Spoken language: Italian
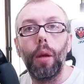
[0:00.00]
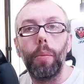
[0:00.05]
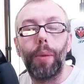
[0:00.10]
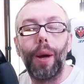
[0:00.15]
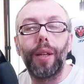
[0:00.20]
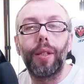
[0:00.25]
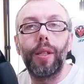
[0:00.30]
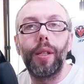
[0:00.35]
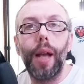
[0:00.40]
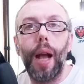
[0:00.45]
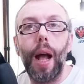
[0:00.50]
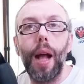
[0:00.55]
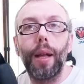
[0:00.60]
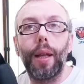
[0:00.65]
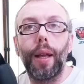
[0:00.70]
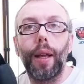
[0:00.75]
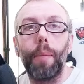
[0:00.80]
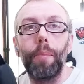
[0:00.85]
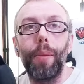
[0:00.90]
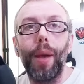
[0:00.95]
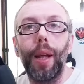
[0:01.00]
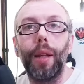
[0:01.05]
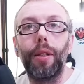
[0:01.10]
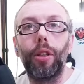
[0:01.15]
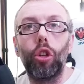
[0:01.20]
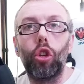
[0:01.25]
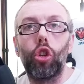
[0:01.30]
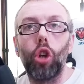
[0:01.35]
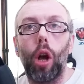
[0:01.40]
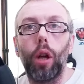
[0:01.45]
Parsi anche che
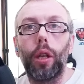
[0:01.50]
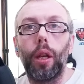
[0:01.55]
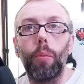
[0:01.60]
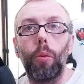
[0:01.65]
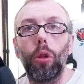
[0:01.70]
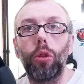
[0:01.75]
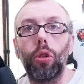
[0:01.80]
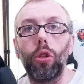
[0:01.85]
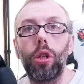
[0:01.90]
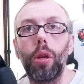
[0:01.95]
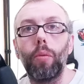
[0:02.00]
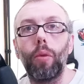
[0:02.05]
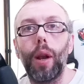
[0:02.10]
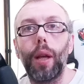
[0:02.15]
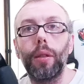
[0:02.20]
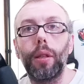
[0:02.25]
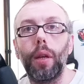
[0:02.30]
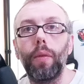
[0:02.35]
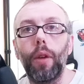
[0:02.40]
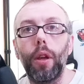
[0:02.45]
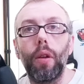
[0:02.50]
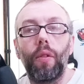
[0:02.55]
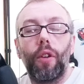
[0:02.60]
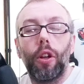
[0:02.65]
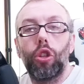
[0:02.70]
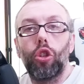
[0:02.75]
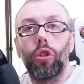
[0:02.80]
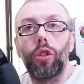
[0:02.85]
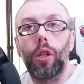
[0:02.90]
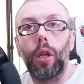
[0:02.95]
metti giochi molto simulativi e io
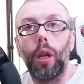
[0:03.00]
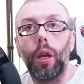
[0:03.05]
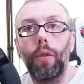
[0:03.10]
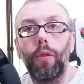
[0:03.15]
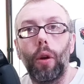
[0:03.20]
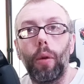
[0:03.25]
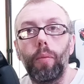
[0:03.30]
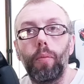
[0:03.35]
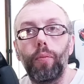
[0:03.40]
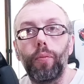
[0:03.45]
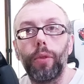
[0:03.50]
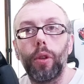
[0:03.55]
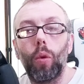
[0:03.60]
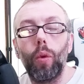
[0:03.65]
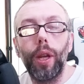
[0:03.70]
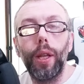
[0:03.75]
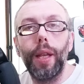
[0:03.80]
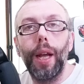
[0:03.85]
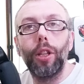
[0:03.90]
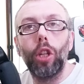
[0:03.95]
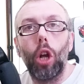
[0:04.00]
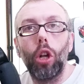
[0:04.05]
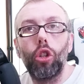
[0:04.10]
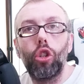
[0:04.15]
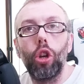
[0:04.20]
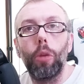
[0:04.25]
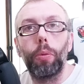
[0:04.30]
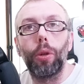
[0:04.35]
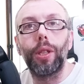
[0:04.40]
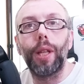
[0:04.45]
faccio schifo. Quindi ad
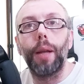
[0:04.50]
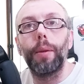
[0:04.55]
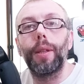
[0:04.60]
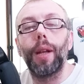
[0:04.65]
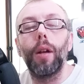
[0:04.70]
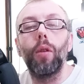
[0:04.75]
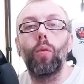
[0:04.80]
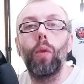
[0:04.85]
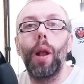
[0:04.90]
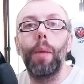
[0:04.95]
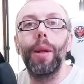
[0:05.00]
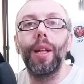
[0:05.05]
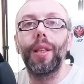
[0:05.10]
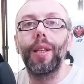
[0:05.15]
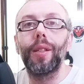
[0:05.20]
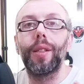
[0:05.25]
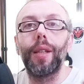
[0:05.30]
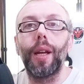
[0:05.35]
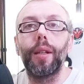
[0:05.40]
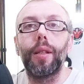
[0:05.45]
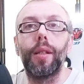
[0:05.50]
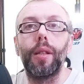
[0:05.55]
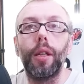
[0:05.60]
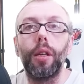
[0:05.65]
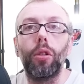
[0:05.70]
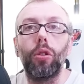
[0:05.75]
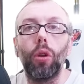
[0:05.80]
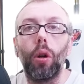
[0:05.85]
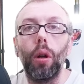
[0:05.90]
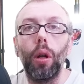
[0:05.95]
oggi io potrei tranquillamente star
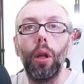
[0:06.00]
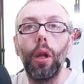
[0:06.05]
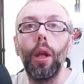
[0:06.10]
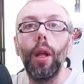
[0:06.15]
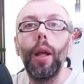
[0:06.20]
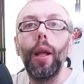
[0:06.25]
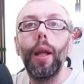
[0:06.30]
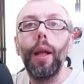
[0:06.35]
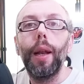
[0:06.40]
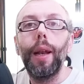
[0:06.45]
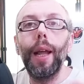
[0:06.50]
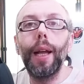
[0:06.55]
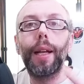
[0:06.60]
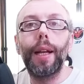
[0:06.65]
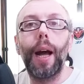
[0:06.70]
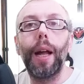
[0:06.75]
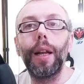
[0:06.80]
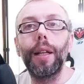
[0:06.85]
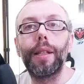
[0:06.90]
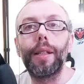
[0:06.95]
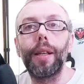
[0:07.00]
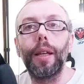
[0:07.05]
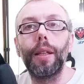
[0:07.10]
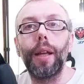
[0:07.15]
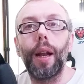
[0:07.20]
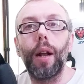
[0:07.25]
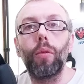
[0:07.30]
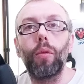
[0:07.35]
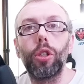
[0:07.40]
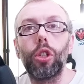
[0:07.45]
zitto leccare il
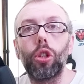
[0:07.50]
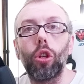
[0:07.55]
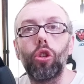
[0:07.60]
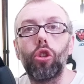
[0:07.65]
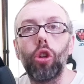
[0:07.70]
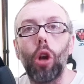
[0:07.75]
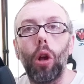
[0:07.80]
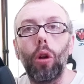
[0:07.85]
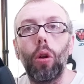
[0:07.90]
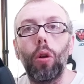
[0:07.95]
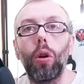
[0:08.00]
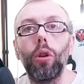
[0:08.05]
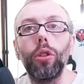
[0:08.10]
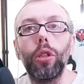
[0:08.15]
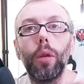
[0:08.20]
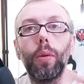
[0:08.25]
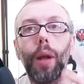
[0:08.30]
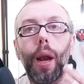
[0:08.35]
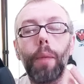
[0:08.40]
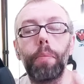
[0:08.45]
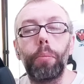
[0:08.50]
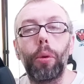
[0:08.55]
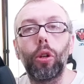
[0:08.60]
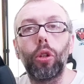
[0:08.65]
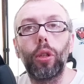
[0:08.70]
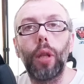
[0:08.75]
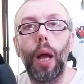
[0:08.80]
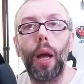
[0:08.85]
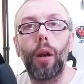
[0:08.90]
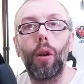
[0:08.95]
sedere a questo gioco, continuare a
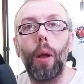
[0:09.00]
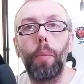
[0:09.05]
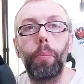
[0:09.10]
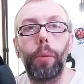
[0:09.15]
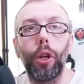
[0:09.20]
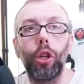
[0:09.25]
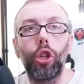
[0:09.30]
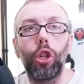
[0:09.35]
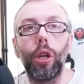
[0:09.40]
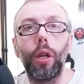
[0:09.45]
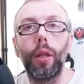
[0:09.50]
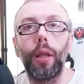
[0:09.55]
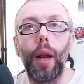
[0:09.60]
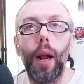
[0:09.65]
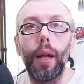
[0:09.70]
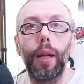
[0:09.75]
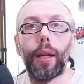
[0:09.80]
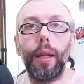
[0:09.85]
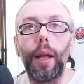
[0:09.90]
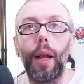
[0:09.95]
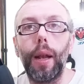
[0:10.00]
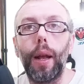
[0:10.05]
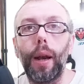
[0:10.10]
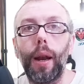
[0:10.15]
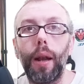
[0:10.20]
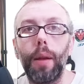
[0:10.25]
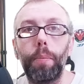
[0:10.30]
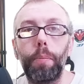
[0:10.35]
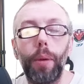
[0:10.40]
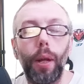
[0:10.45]
portarlo a prescindere anche dalle
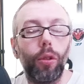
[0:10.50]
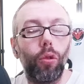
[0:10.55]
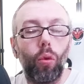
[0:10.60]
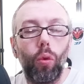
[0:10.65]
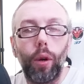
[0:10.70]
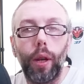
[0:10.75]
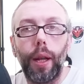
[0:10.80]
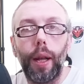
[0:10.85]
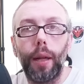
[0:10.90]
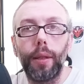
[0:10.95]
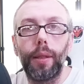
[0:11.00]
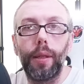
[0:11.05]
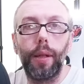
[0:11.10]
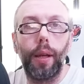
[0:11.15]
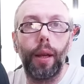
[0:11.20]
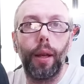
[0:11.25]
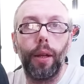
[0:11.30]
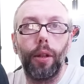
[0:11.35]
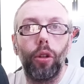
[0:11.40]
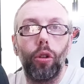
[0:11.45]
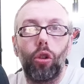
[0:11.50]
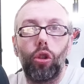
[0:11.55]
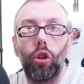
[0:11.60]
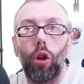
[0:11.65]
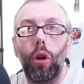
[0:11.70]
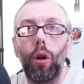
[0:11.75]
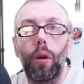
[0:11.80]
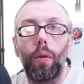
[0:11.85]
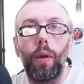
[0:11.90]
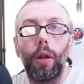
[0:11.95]
arrabbiature, cazzi che
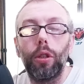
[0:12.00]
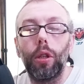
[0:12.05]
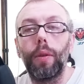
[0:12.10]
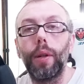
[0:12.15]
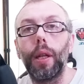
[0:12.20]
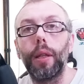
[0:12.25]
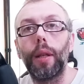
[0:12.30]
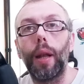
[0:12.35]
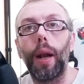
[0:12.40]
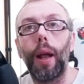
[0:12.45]
ho quando vedete